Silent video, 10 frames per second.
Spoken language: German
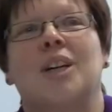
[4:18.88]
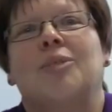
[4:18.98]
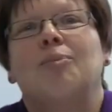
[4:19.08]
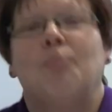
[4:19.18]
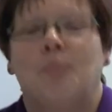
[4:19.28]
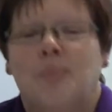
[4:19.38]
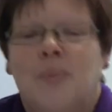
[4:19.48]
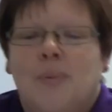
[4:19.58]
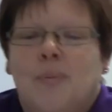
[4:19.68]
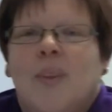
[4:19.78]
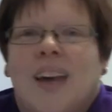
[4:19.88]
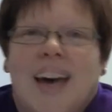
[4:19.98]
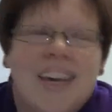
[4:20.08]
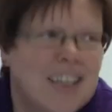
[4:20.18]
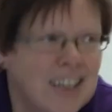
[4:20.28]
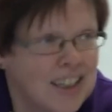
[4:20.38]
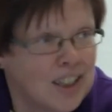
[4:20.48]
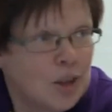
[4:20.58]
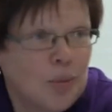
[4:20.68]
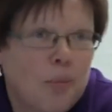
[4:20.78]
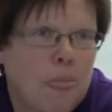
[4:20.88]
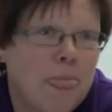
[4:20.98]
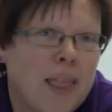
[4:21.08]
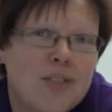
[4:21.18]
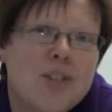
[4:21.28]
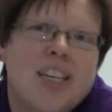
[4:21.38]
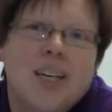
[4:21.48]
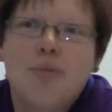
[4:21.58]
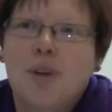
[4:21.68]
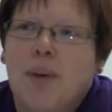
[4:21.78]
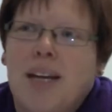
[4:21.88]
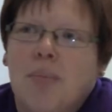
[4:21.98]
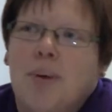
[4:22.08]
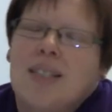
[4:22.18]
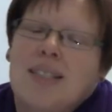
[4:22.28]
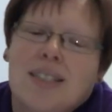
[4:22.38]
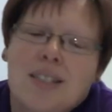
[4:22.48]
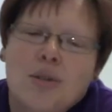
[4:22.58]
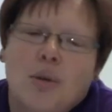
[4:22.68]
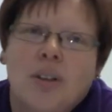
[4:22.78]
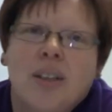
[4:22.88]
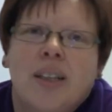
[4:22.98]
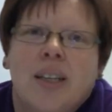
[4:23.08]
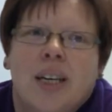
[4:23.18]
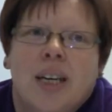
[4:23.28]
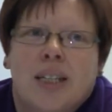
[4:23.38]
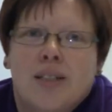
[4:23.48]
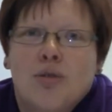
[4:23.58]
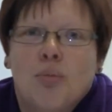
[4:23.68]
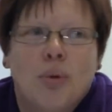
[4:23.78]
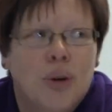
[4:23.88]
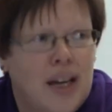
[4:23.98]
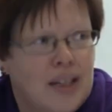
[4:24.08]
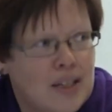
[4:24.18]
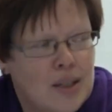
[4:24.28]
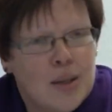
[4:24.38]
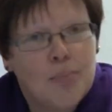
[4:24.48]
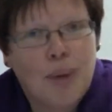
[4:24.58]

aber der Reihe nach. Also ich habe für meine Präsentation das Symbol eines